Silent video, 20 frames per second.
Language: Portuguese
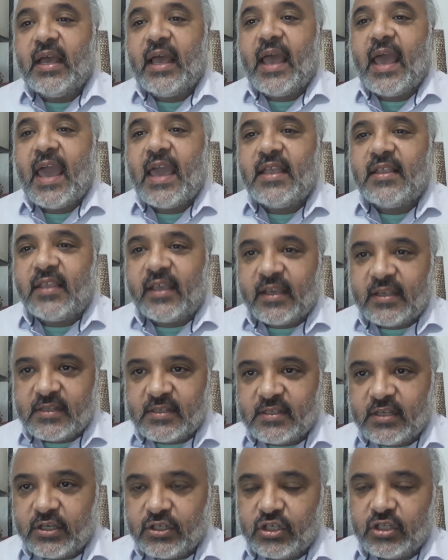É
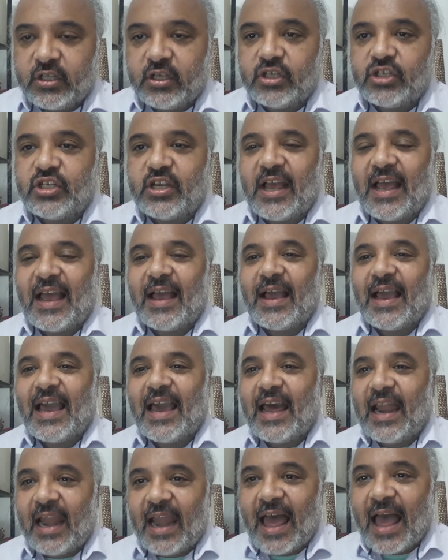interessante deixar
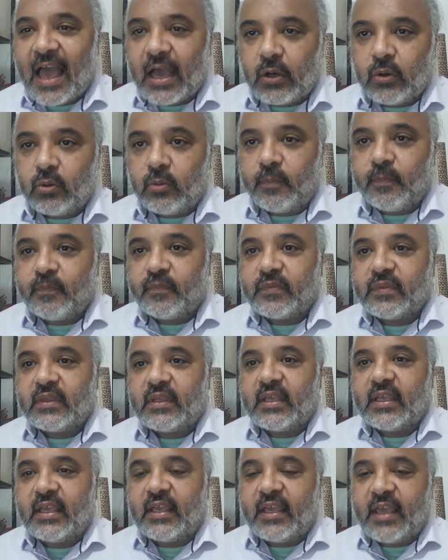claro
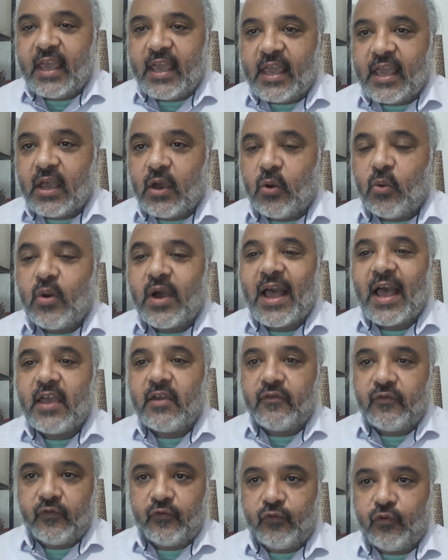que o
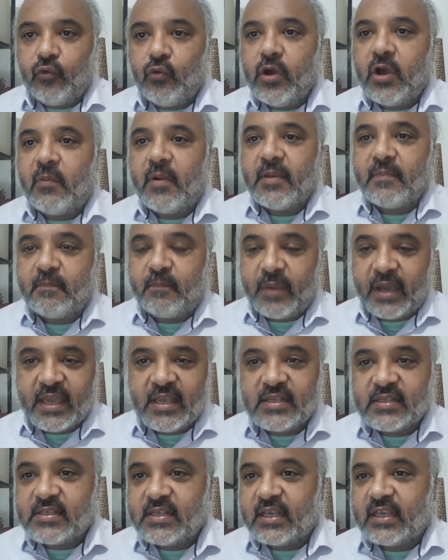Carrefour é uma
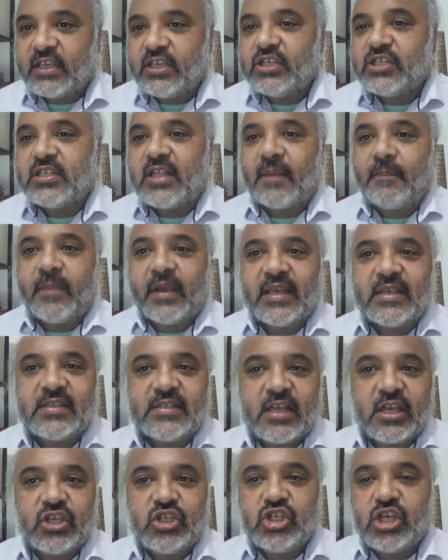empresa que está
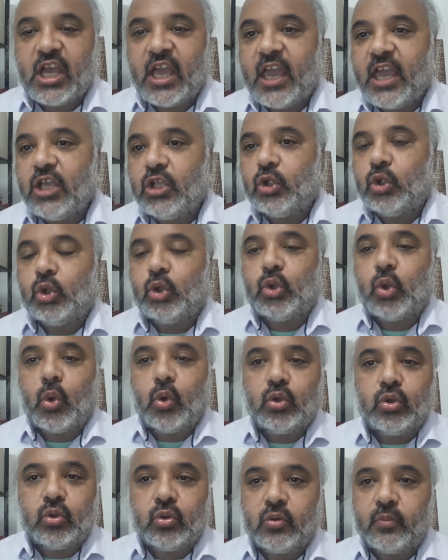presente em
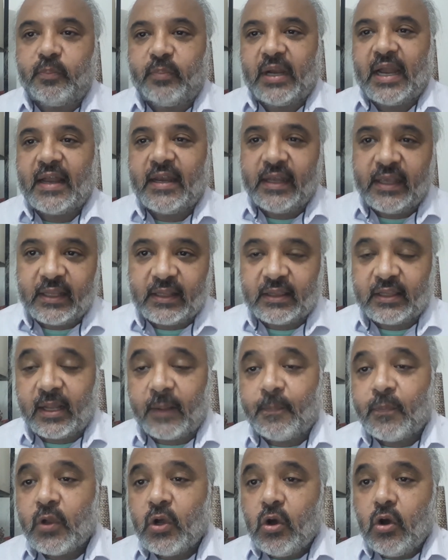todo o
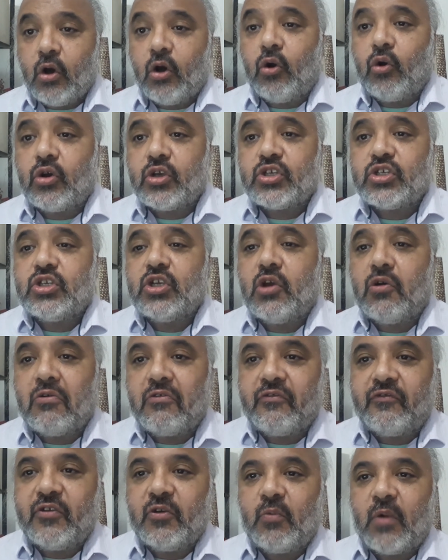planeta. Hoje eu
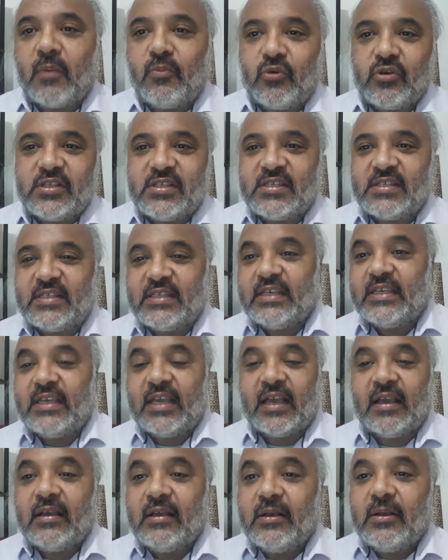ouvi uma
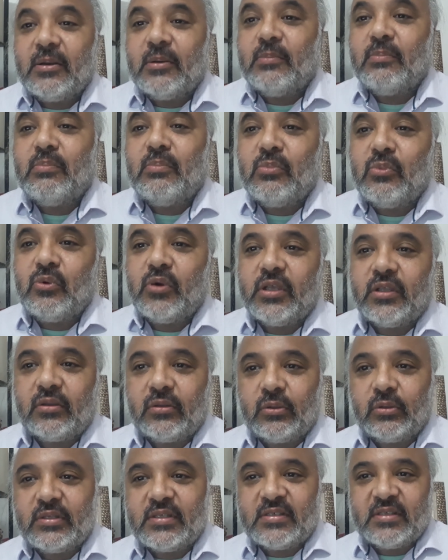mocinha
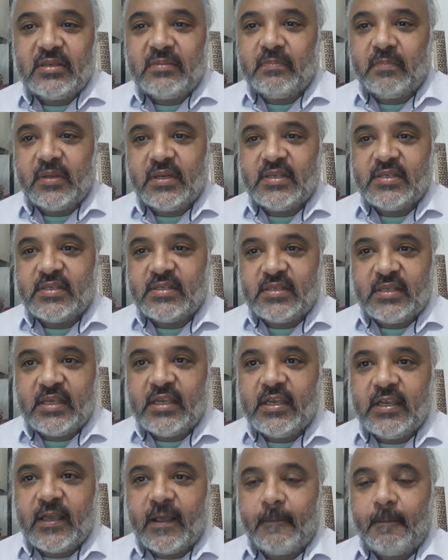muito
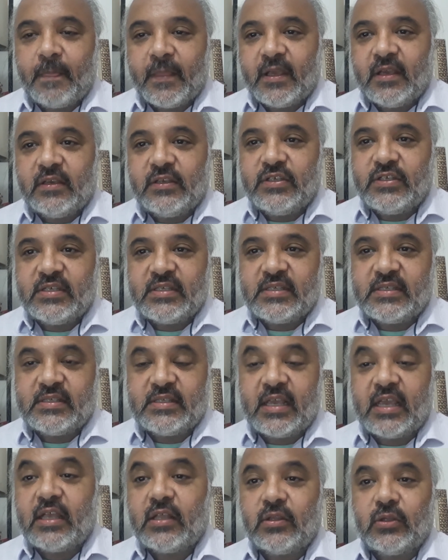simplesinha
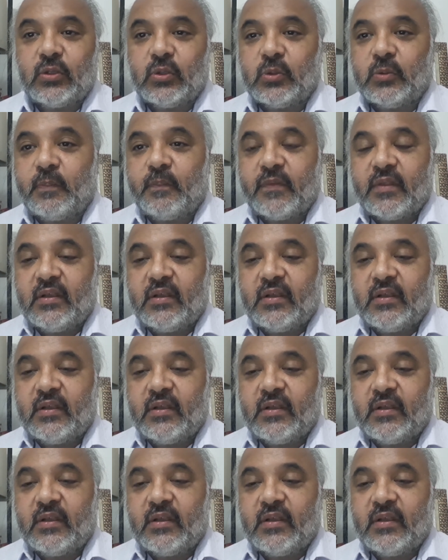dizendo